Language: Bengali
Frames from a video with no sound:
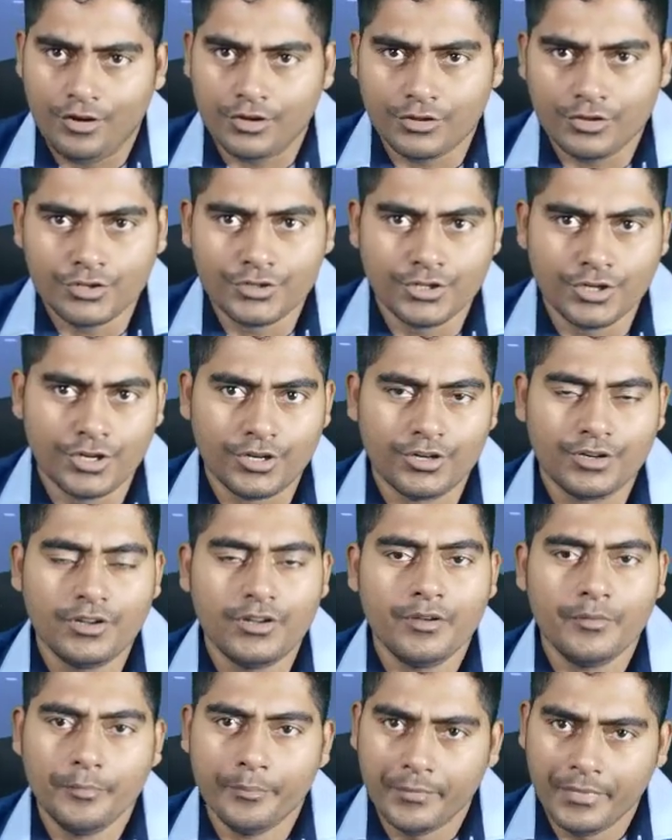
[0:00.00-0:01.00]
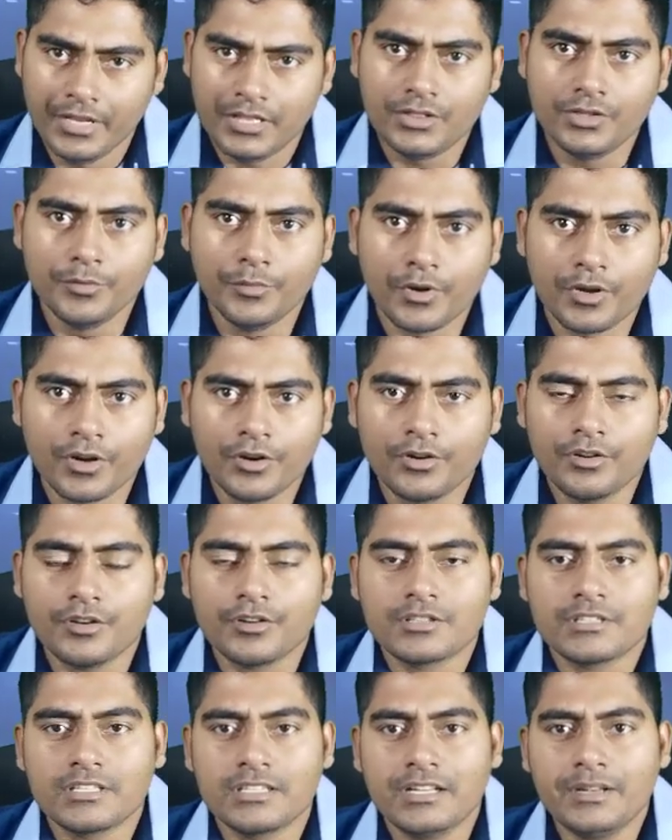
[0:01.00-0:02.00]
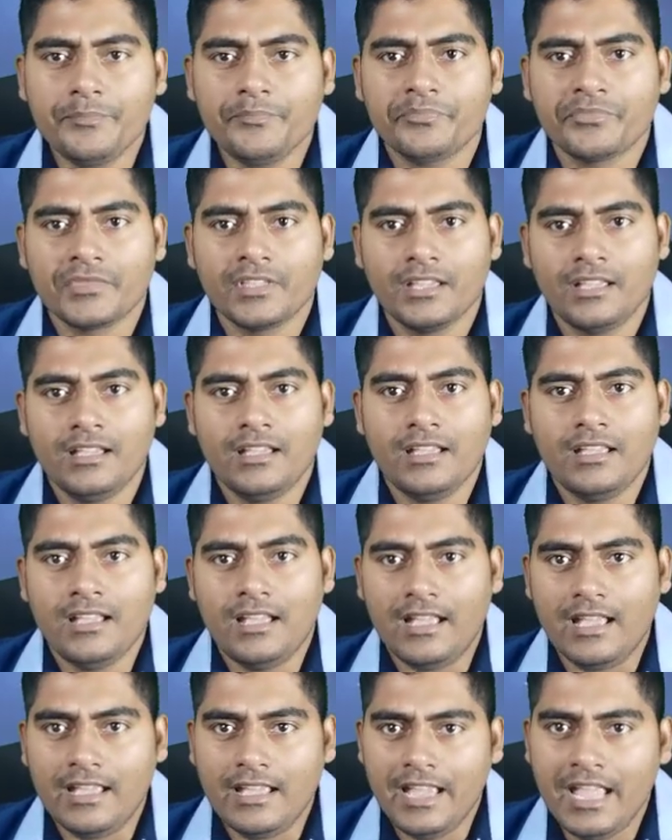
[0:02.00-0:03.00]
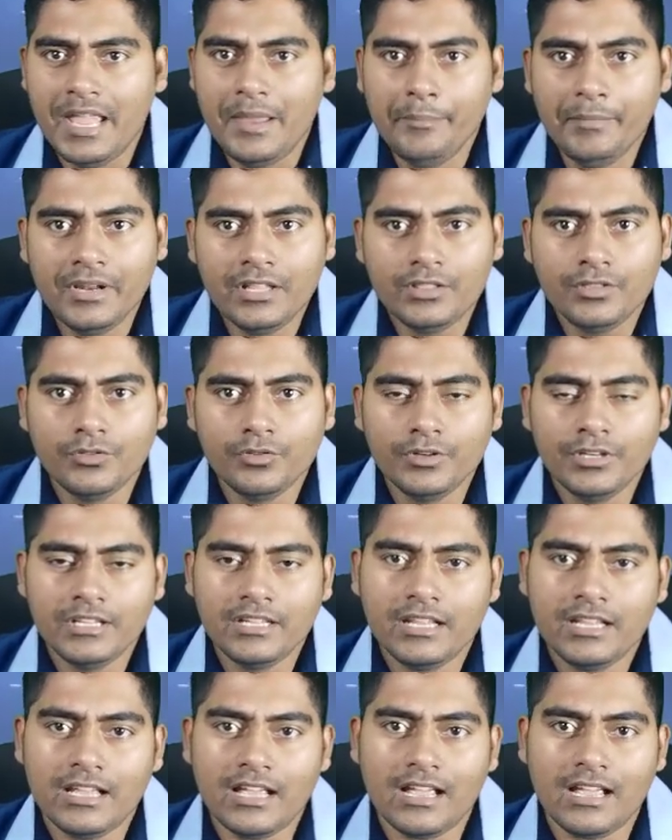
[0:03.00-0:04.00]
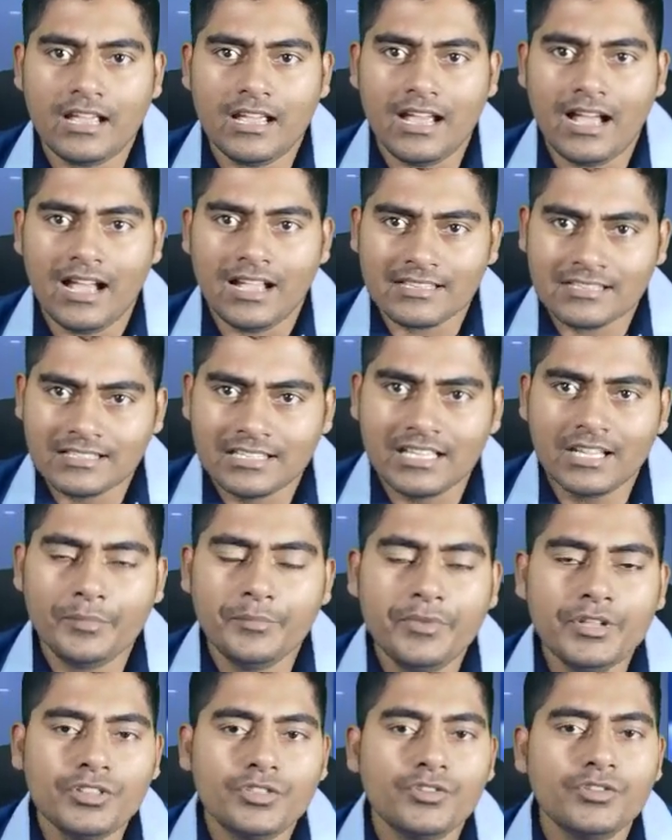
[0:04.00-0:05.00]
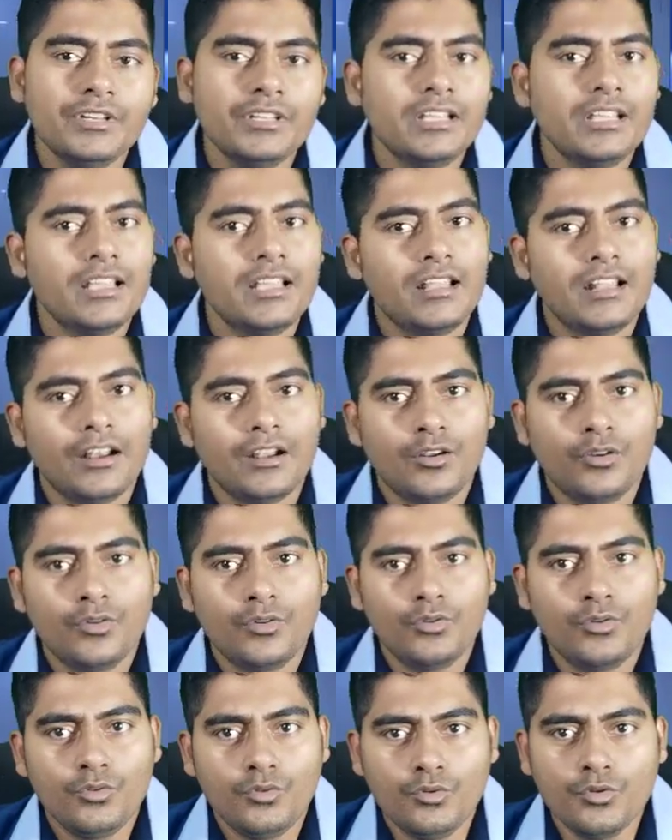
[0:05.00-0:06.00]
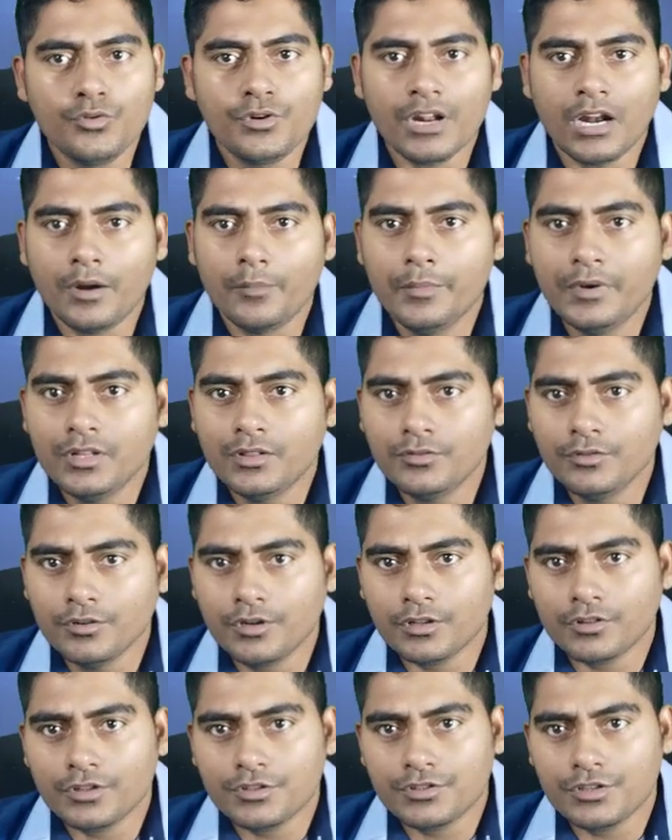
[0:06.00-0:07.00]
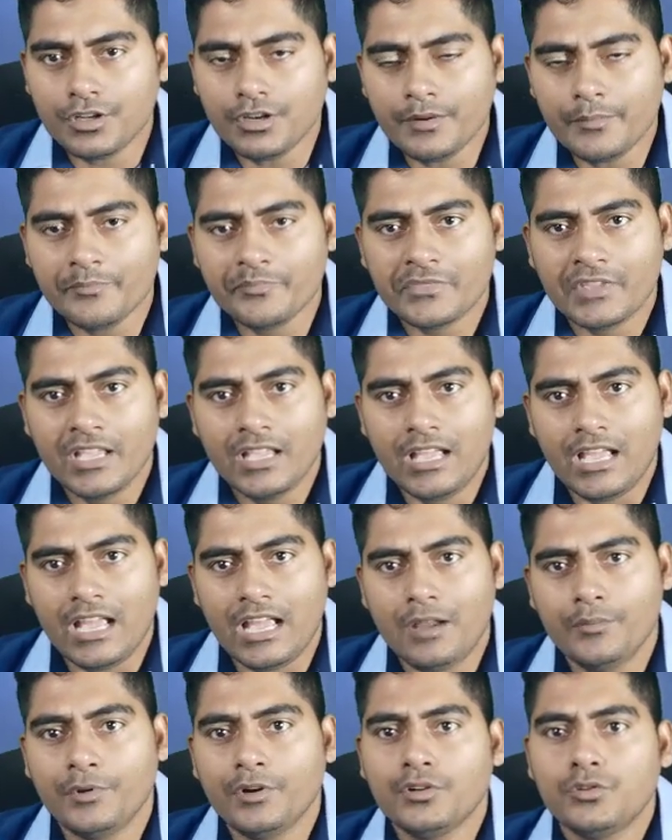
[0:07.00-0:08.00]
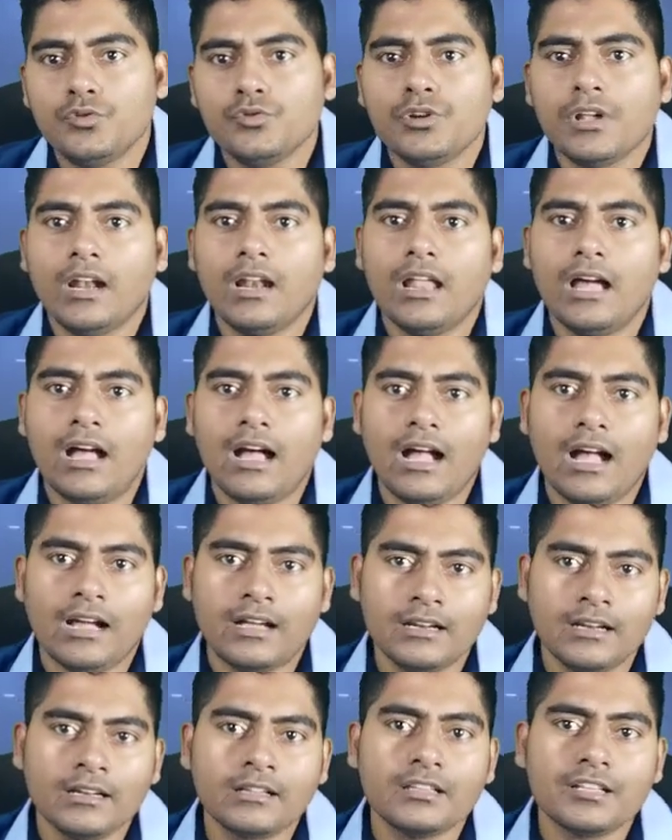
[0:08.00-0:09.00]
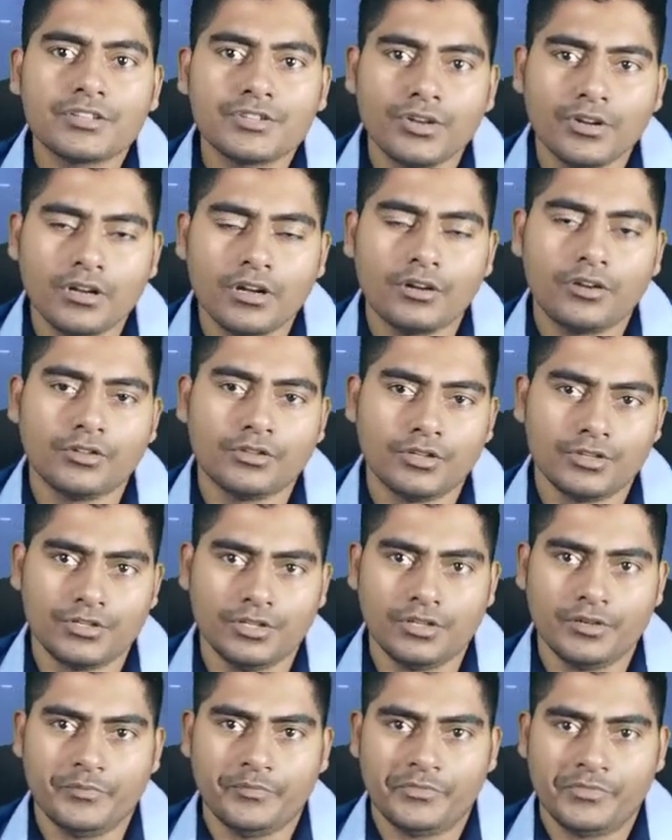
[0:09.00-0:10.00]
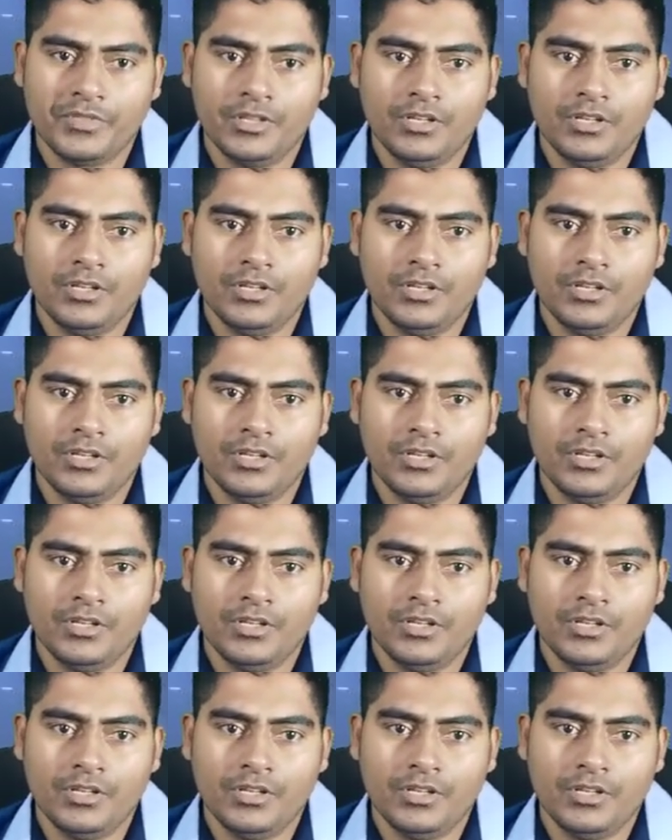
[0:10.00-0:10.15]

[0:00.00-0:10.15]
কতজন মৃত্যুবরণ করছেন এই মৃত্যু নিয়ে আজকের মৃত্যু নিয়ে টোটাল মৃত্যু কতজন এবং টোটাল আক্রান্তের সংখ্যা কতজন